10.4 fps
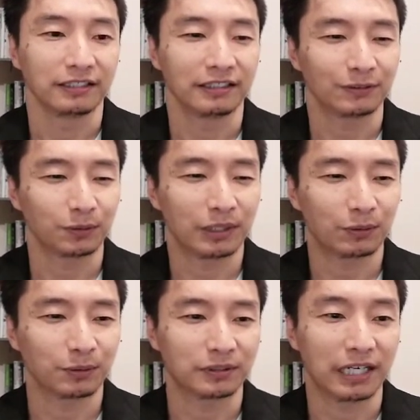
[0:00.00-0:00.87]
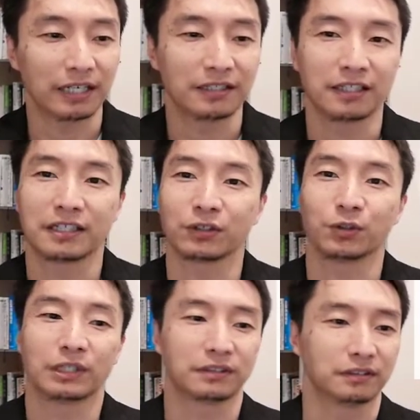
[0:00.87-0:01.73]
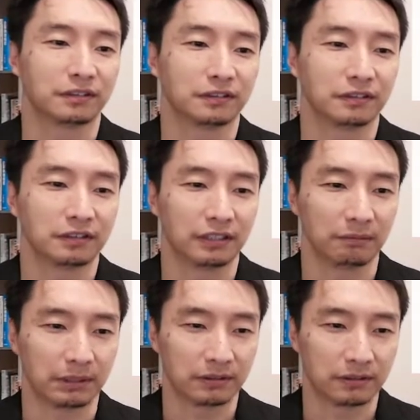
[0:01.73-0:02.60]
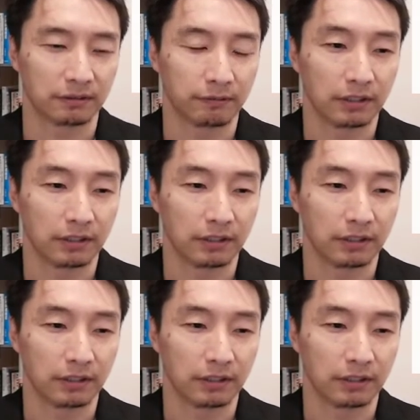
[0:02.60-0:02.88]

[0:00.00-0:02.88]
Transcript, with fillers: で、それがこの最適化というやつになります。